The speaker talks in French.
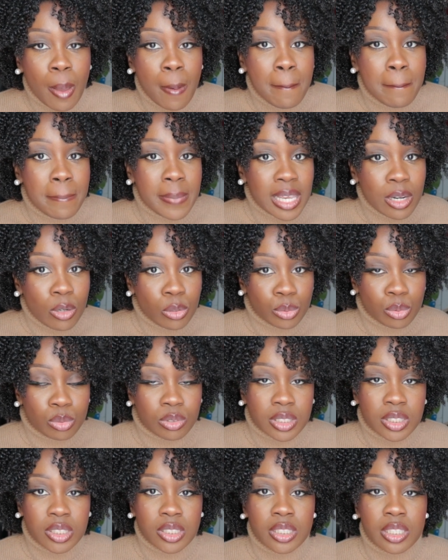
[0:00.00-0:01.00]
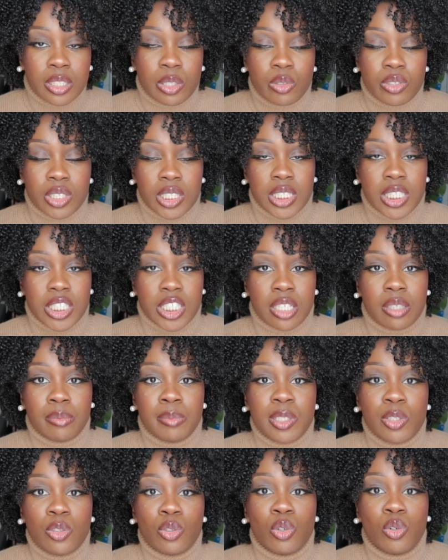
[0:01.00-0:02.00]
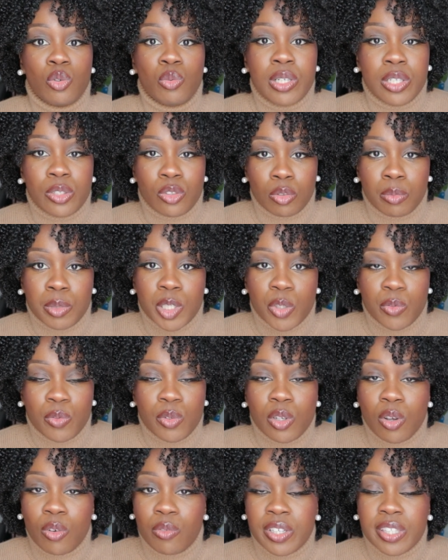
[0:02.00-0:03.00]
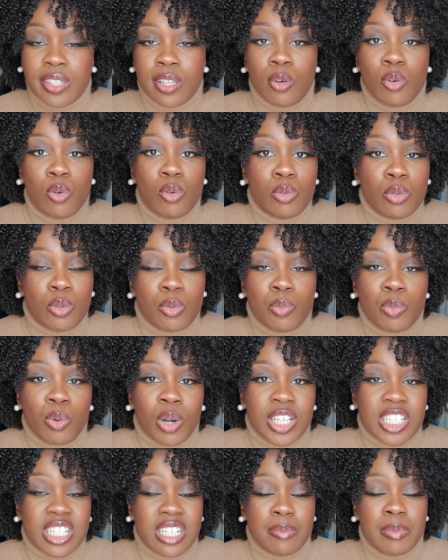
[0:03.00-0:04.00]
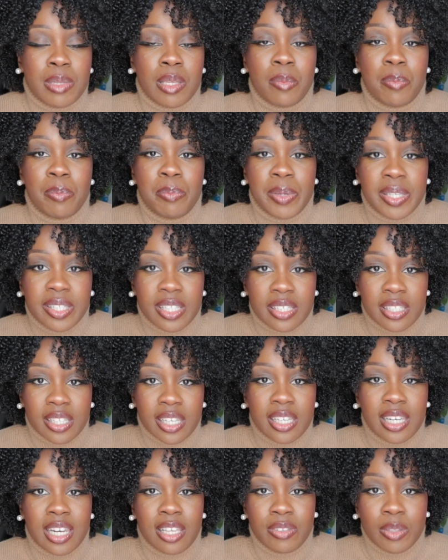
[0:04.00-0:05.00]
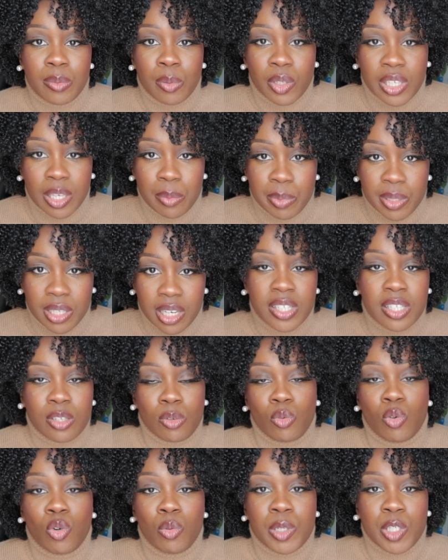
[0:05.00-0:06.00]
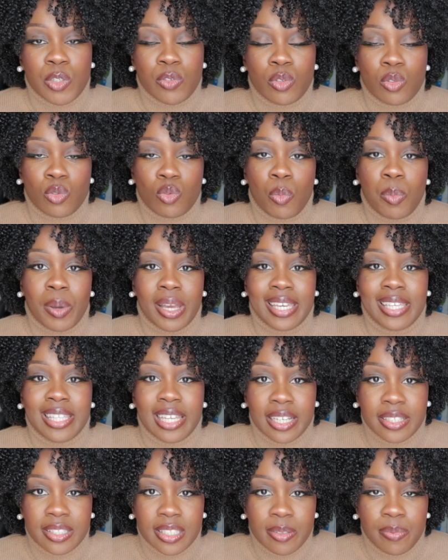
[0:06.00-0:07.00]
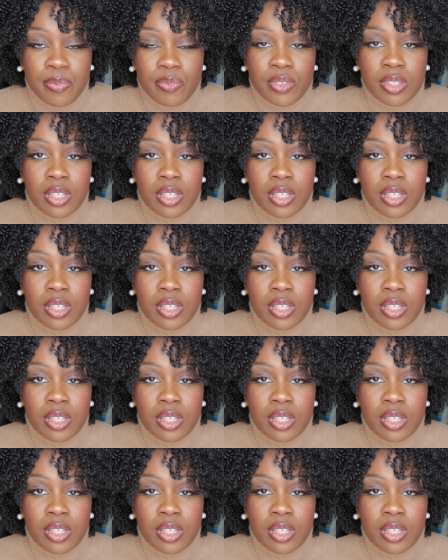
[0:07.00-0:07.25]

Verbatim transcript: Mais le souci, c'est que j'ai déjà mis de l'huile sur mes cheveux et en fait, l'eau ne pourra jamais pénétrer la fibre capillaire. Et en gros, mes cheveux ne seront pas hydratés.